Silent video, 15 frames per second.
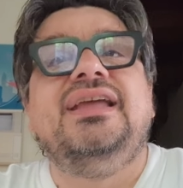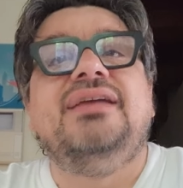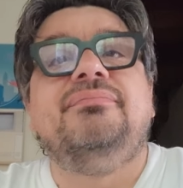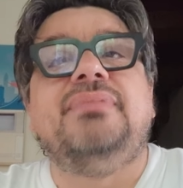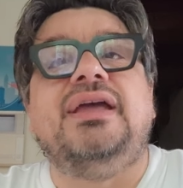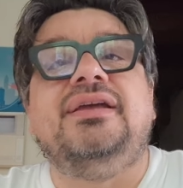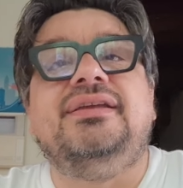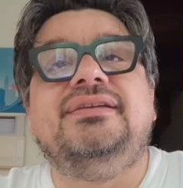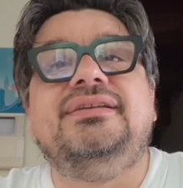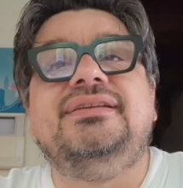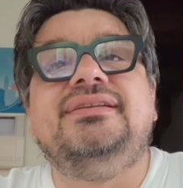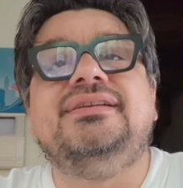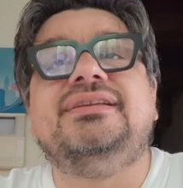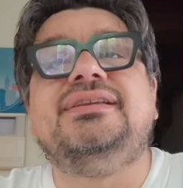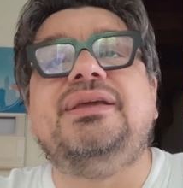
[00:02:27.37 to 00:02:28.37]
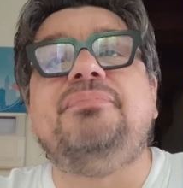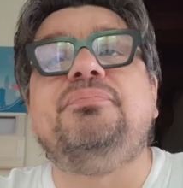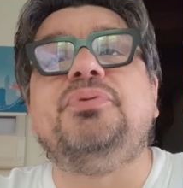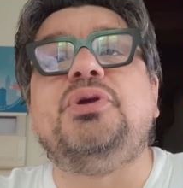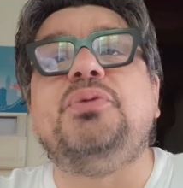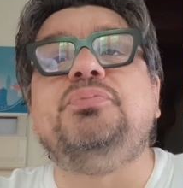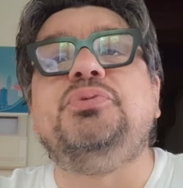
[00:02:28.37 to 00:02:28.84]
beh, che
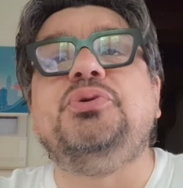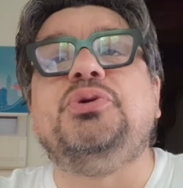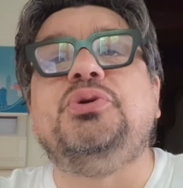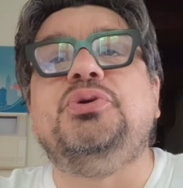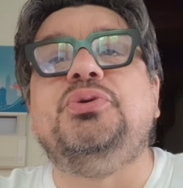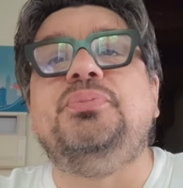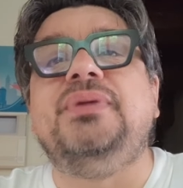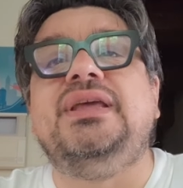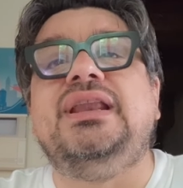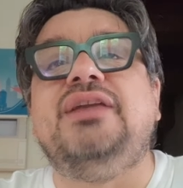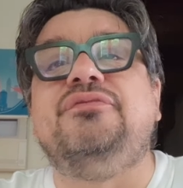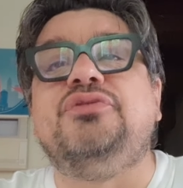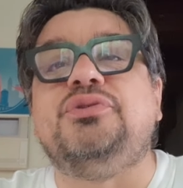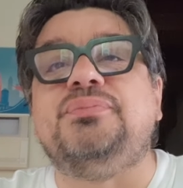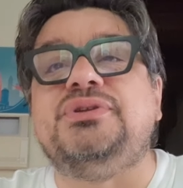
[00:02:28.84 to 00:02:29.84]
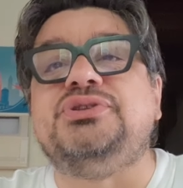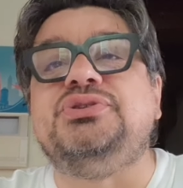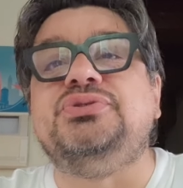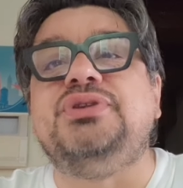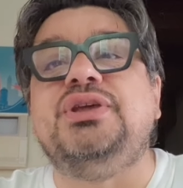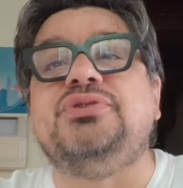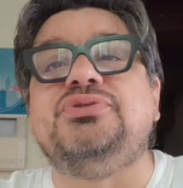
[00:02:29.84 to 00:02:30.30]
proprio come la
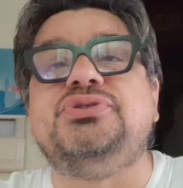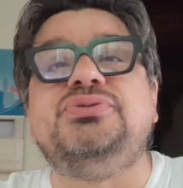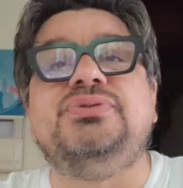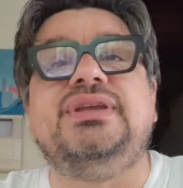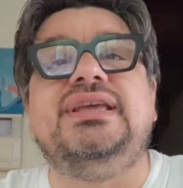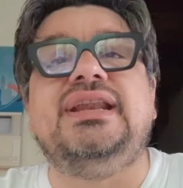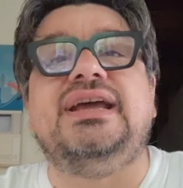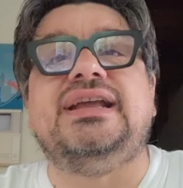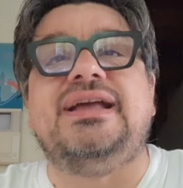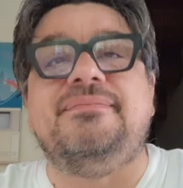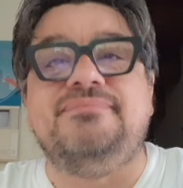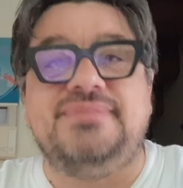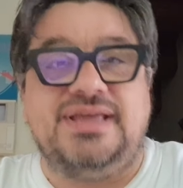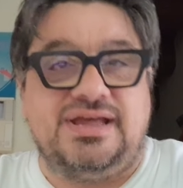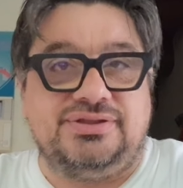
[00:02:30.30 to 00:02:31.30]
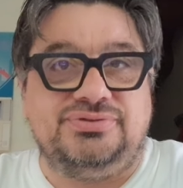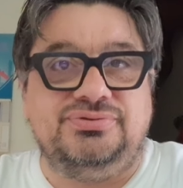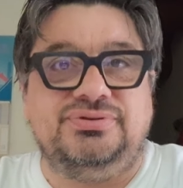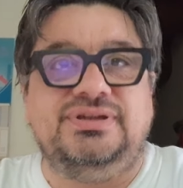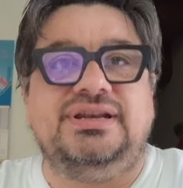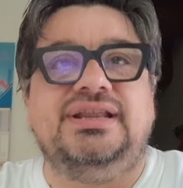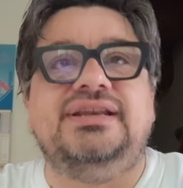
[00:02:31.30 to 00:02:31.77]
formazione rossonera ha
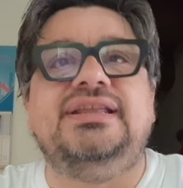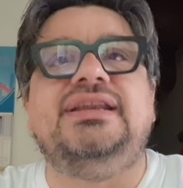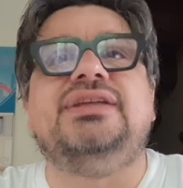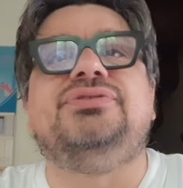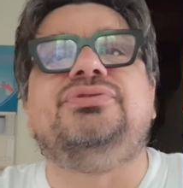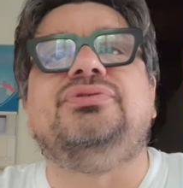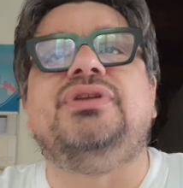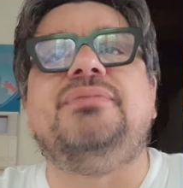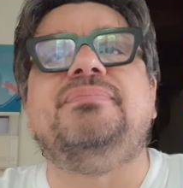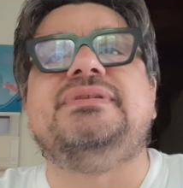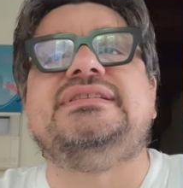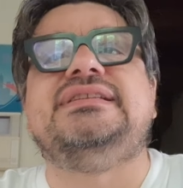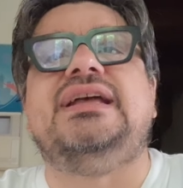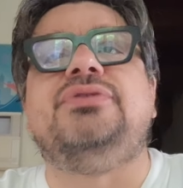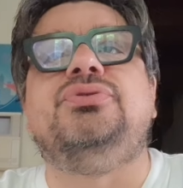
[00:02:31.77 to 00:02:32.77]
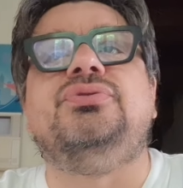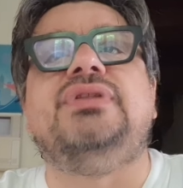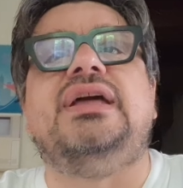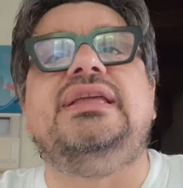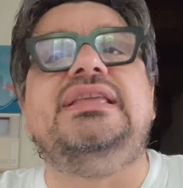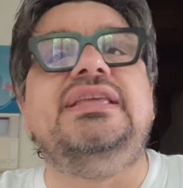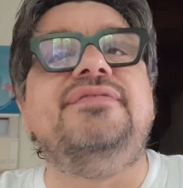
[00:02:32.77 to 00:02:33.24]
cambiato l'allenatore passando
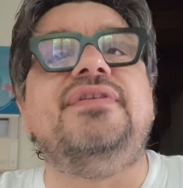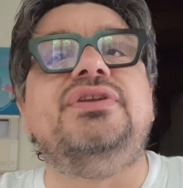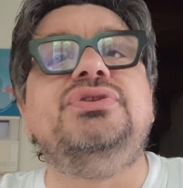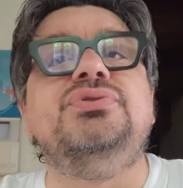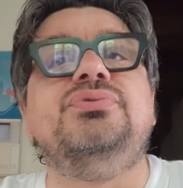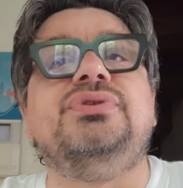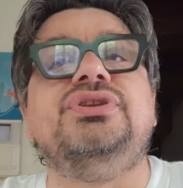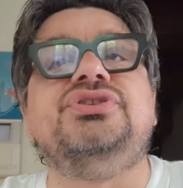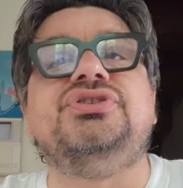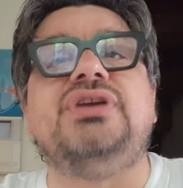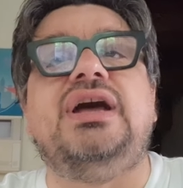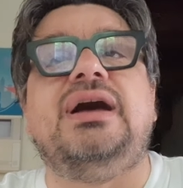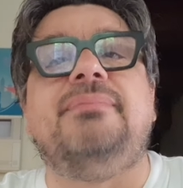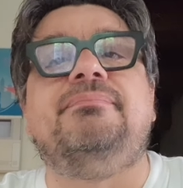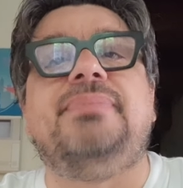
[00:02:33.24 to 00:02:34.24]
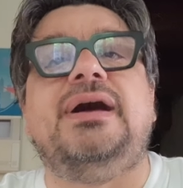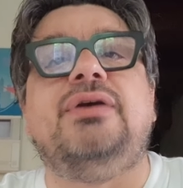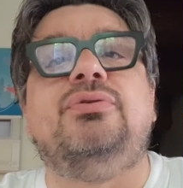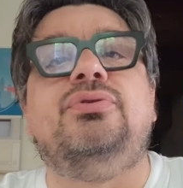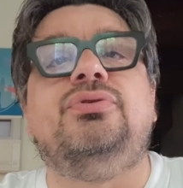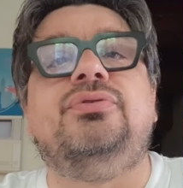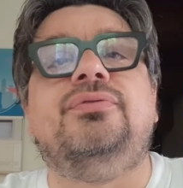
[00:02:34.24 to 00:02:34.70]
da Ivan Juric a
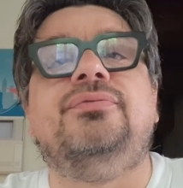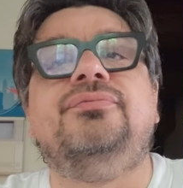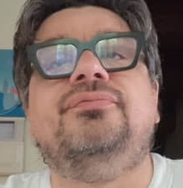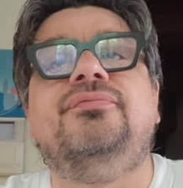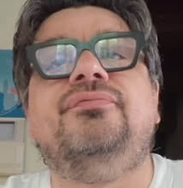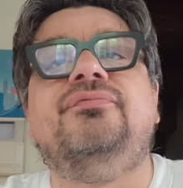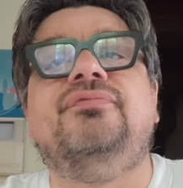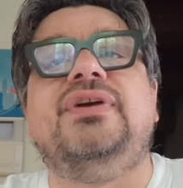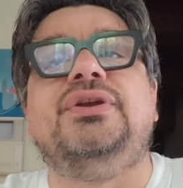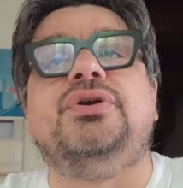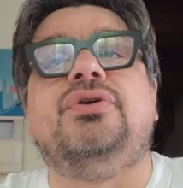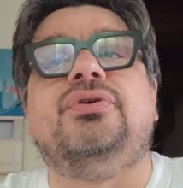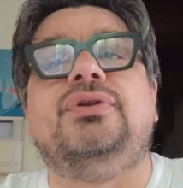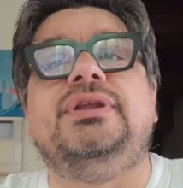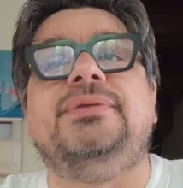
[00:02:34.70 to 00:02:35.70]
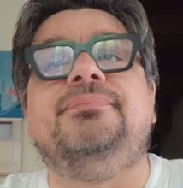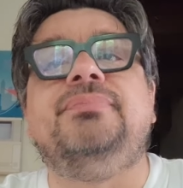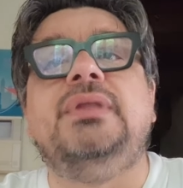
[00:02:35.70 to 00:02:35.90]
Paolo Vanoli.